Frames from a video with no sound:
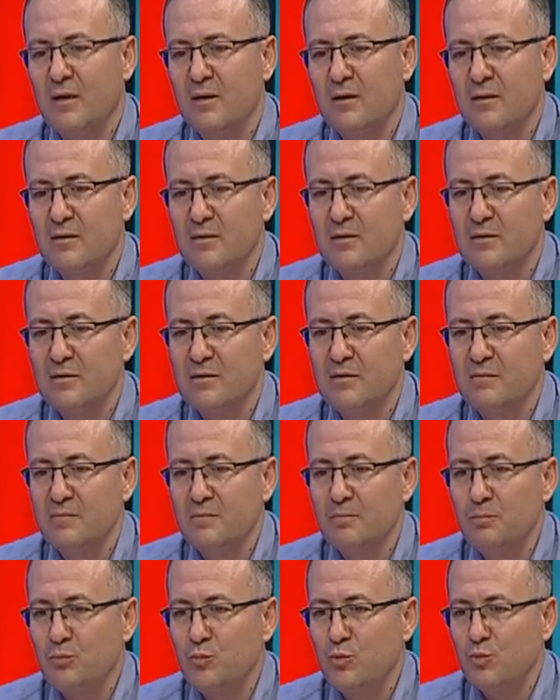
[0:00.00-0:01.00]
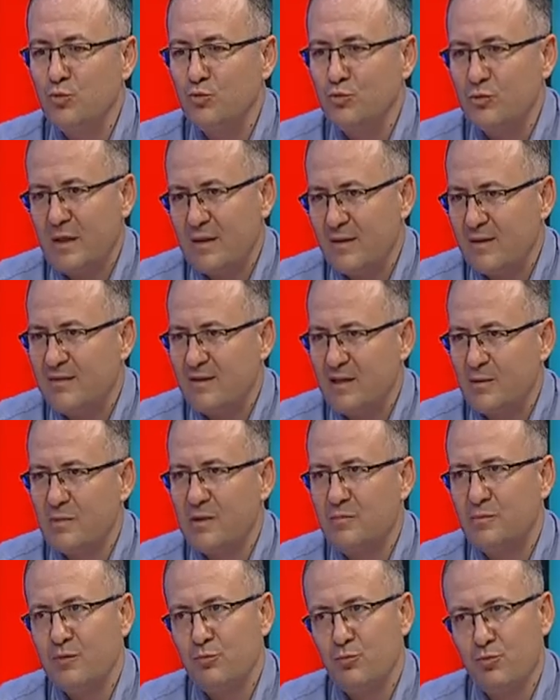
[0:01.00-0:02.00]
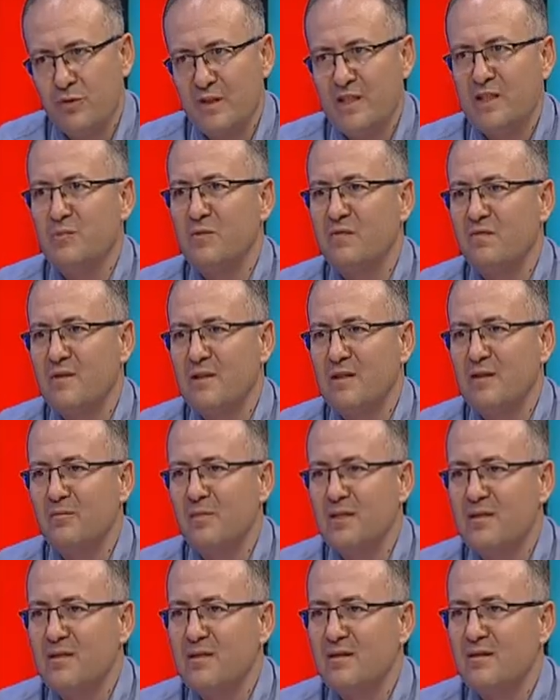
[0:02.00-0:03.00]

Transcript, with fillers: E, bunun hani sebebi, bu ismin verilmesinin